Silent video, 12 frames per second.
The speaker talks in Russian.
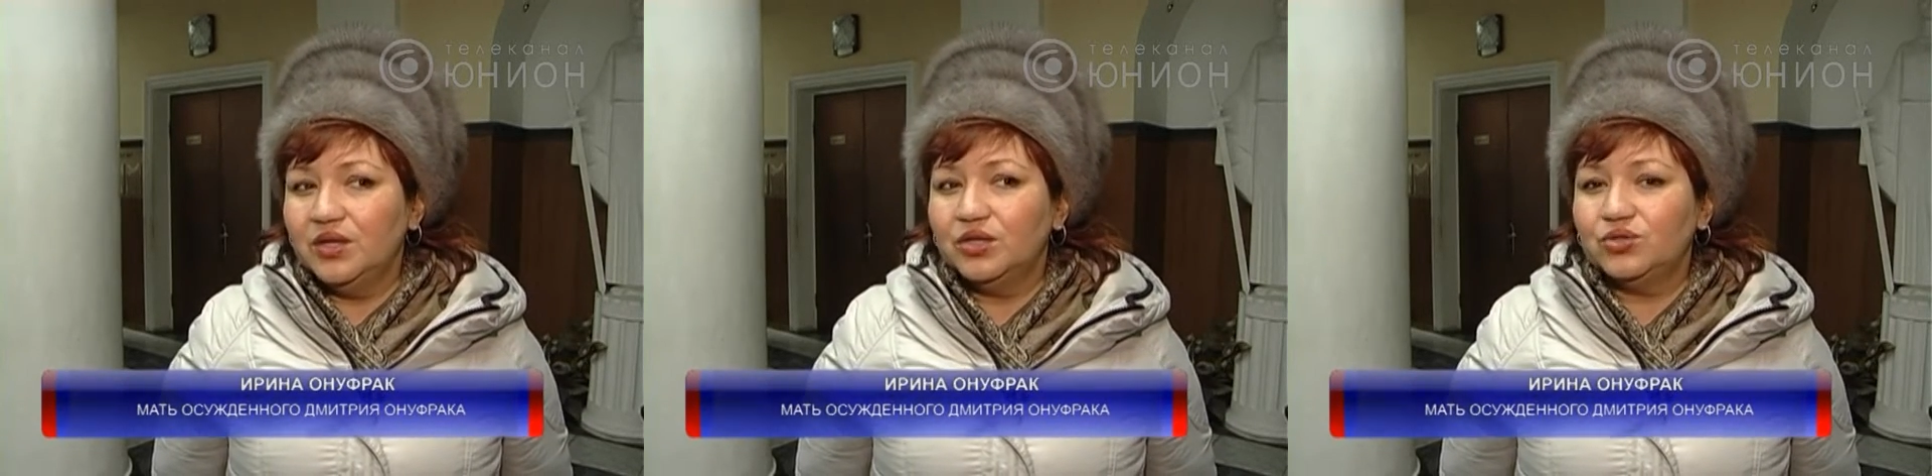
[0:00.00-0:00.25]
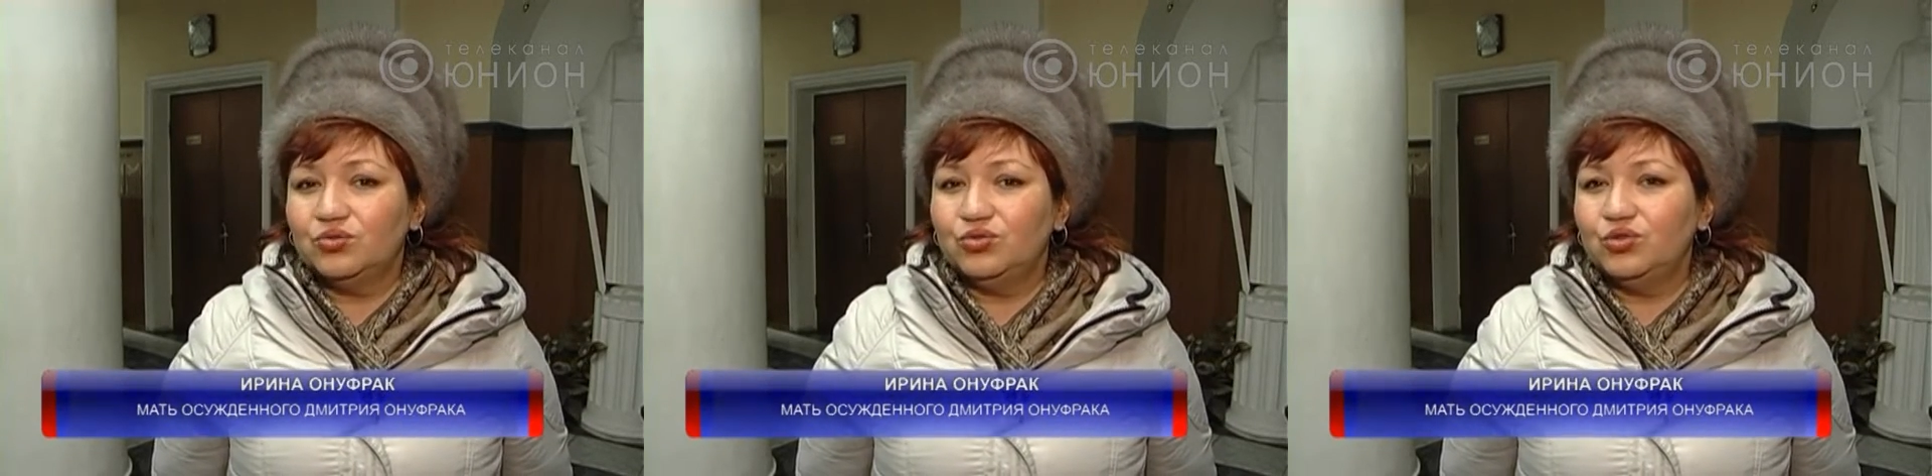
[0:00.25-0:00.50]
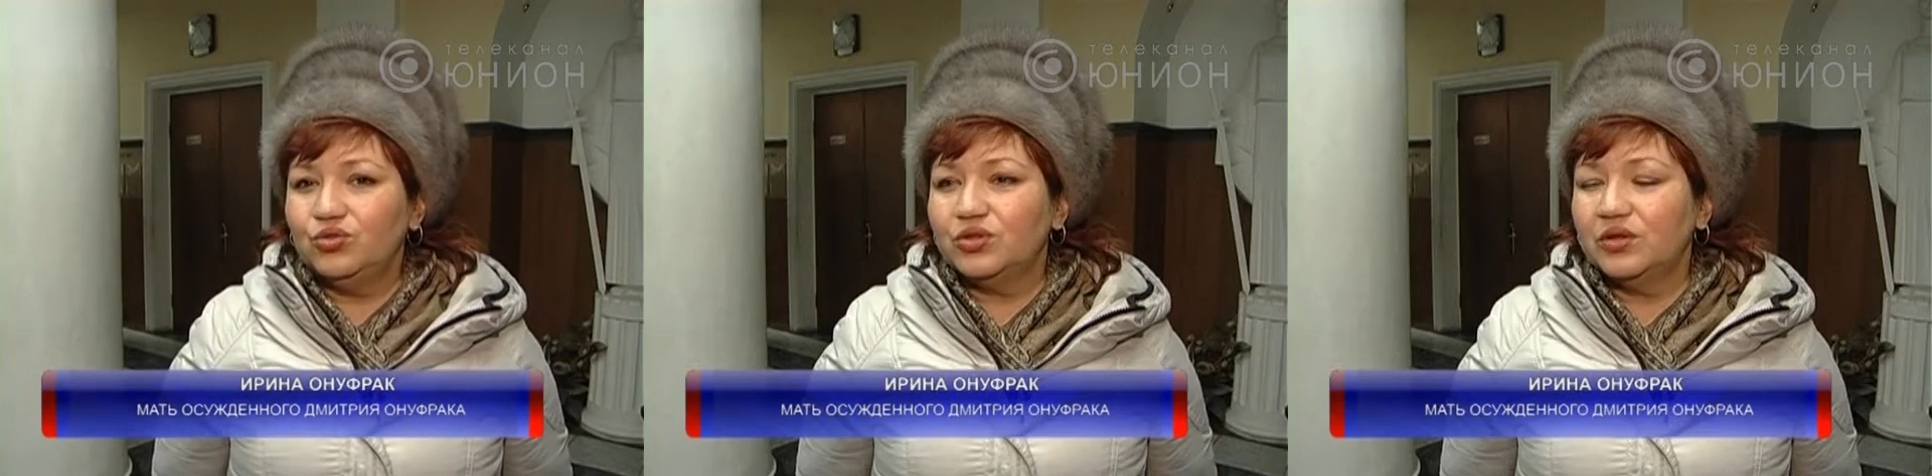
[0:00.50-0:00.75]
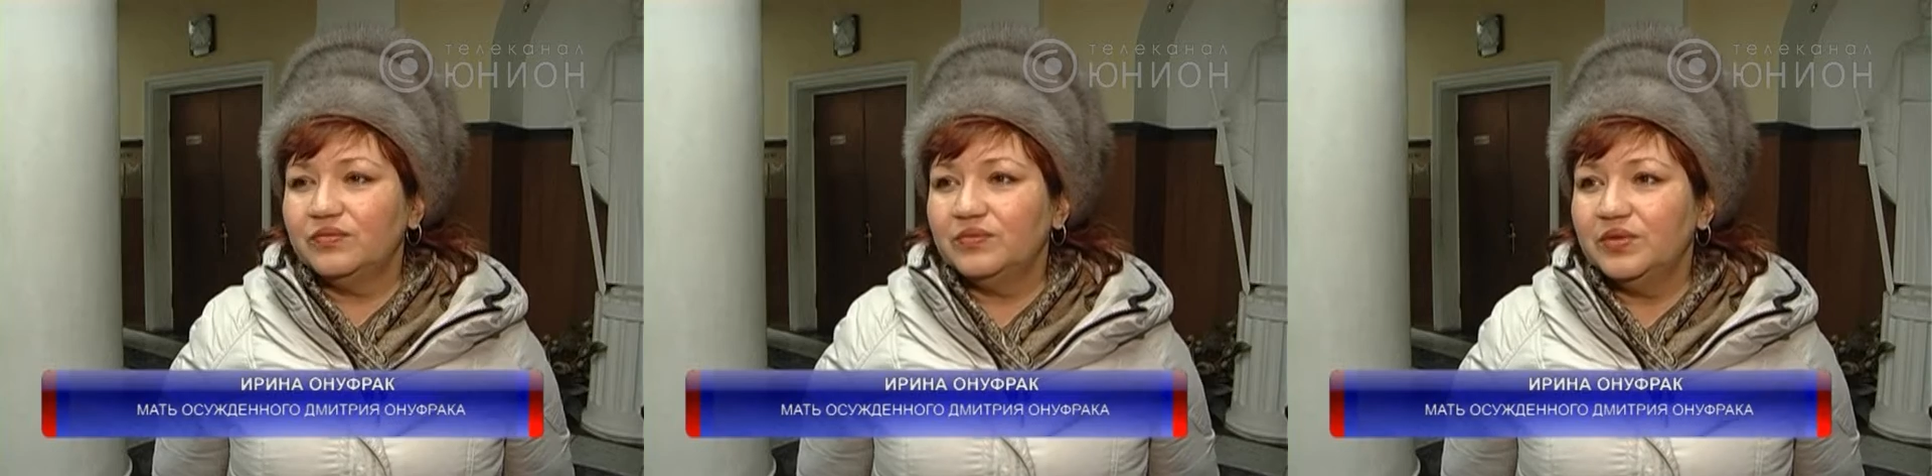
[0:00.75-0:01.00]
с
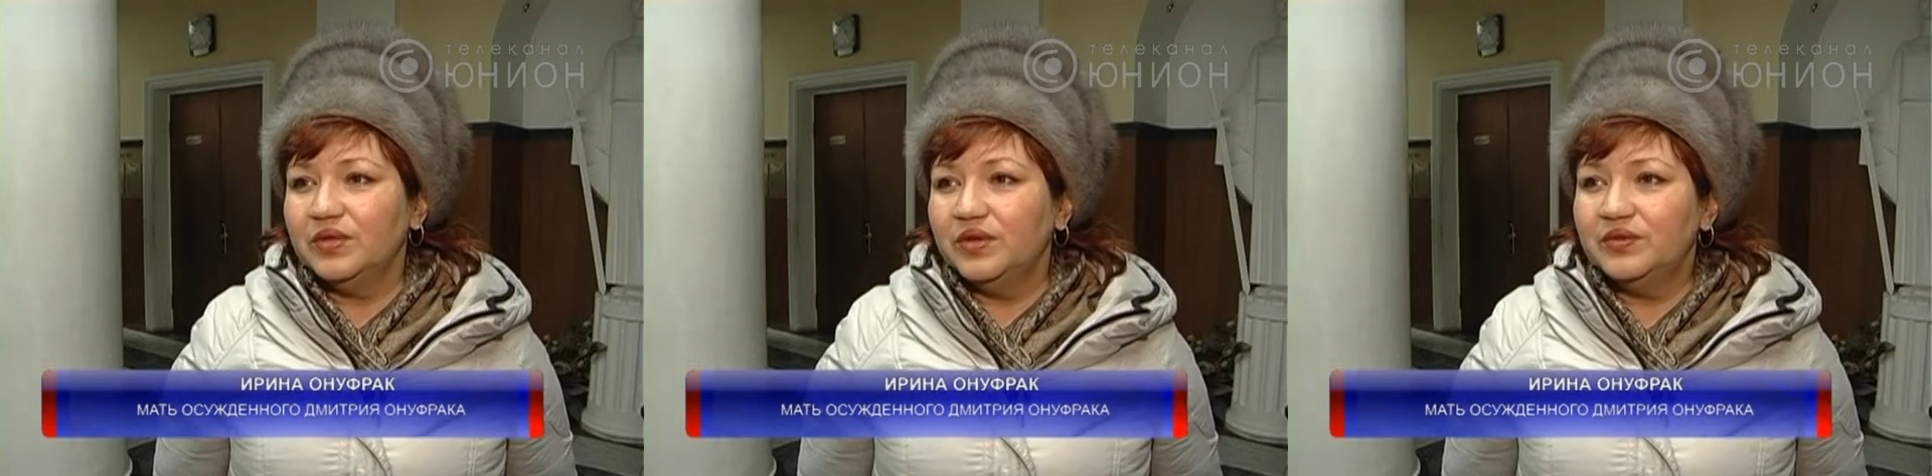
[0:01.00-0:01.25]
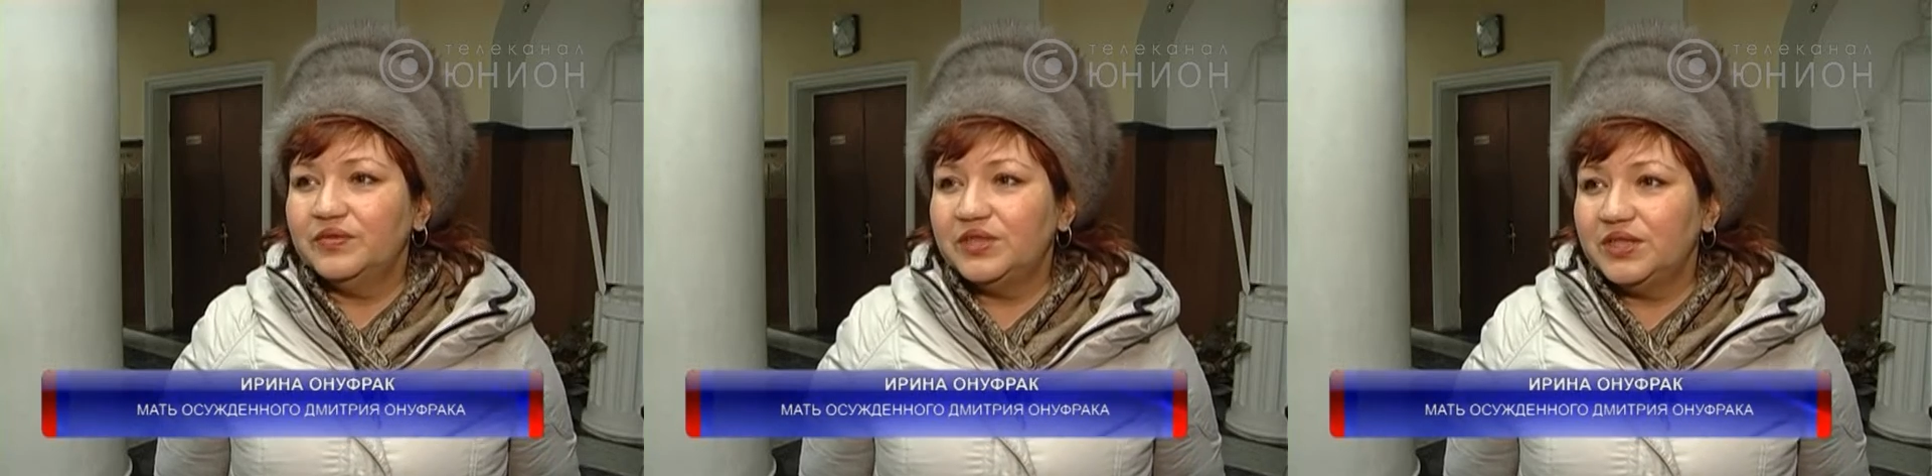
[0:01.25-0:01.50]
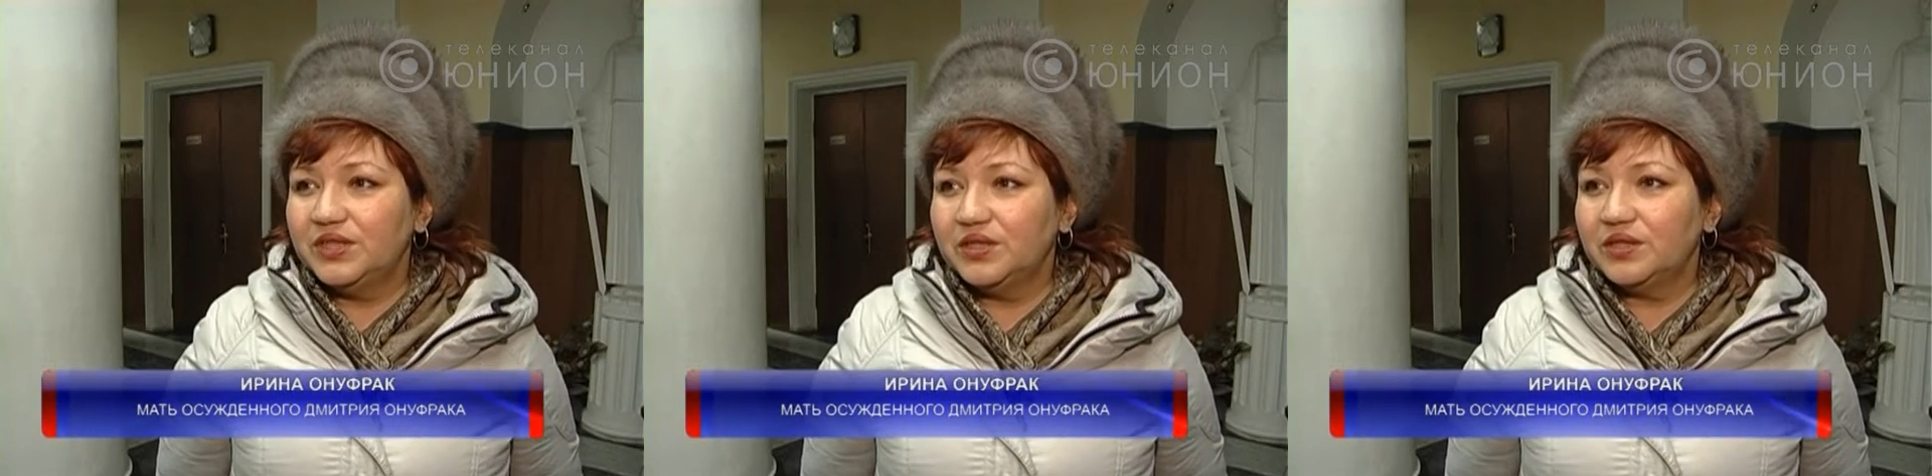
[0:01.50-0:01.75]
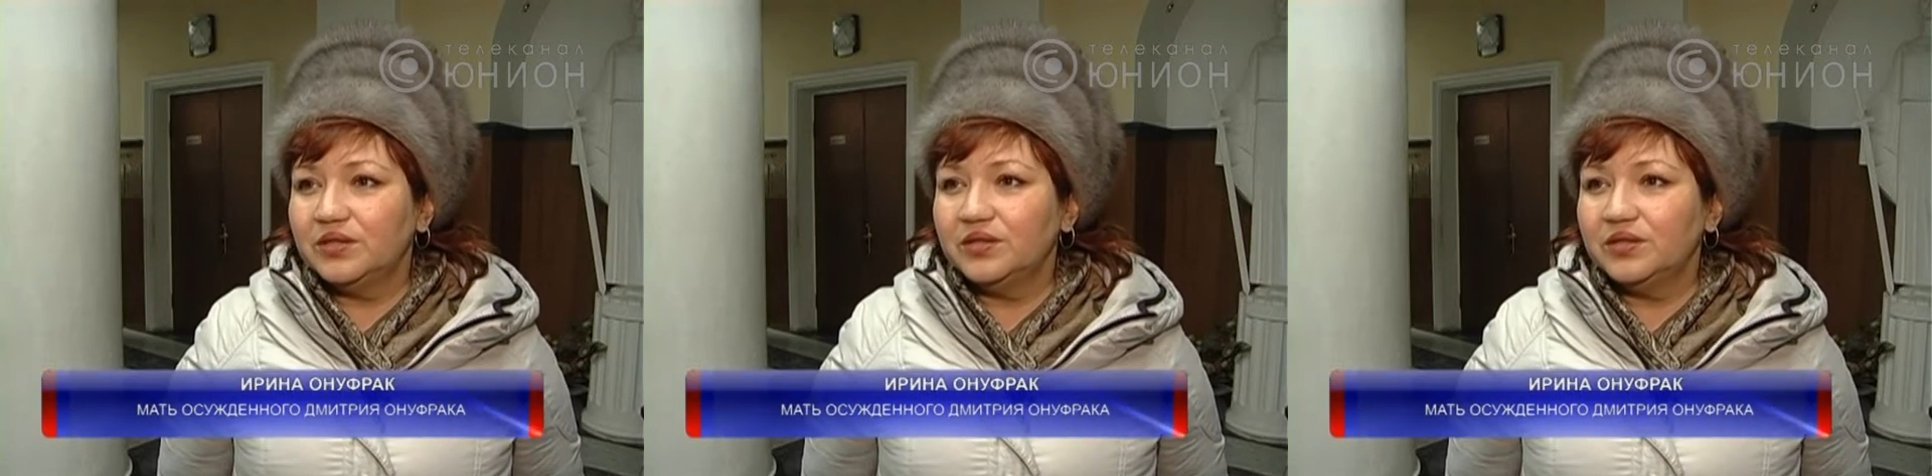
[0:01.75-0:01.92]
учетом всех